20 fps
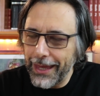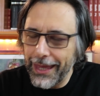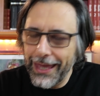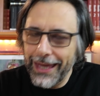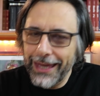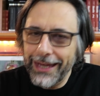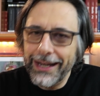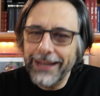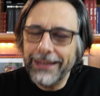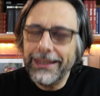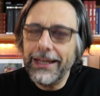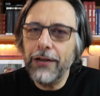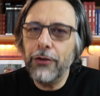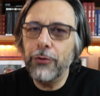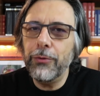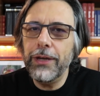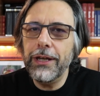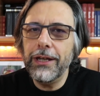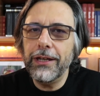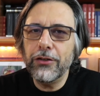In realtà
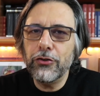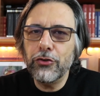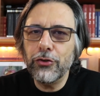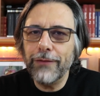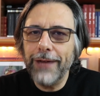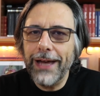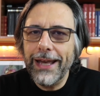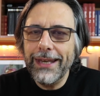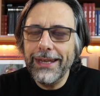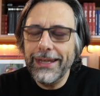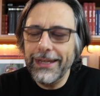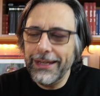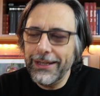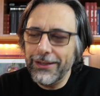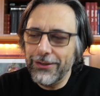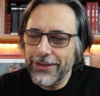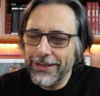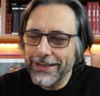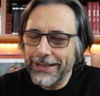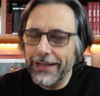qui Giovanni
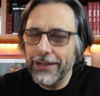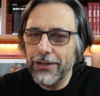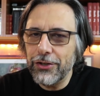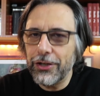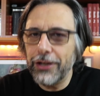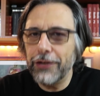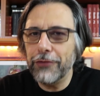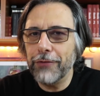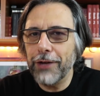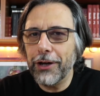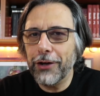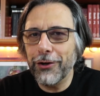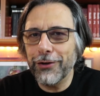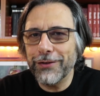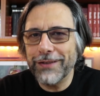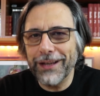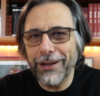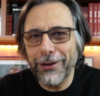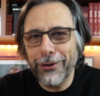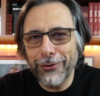ci sta dicendo una
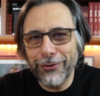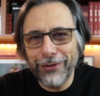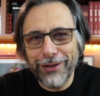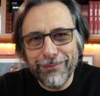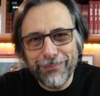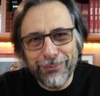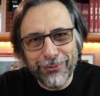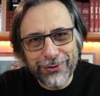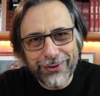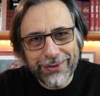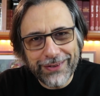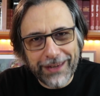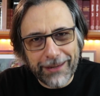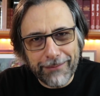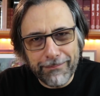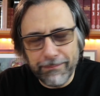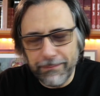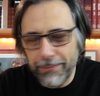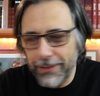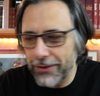cosa ancora più
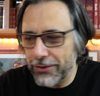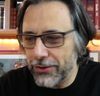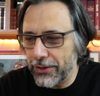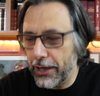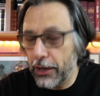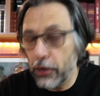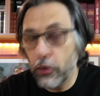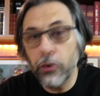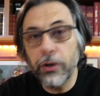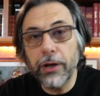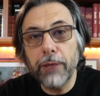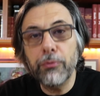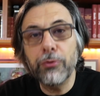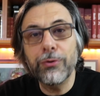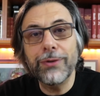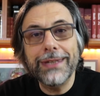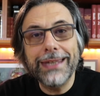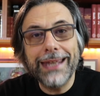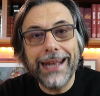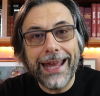semplice, ancora più
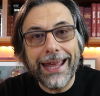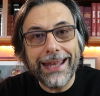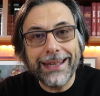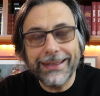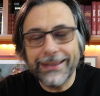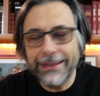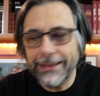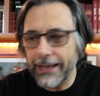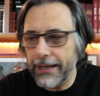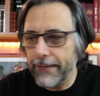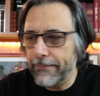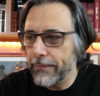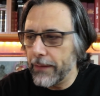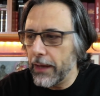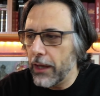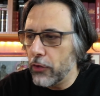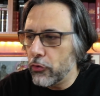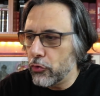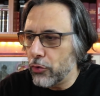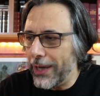diretta,
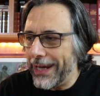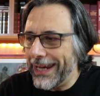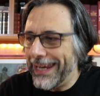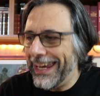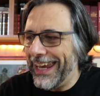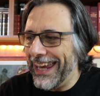cioè che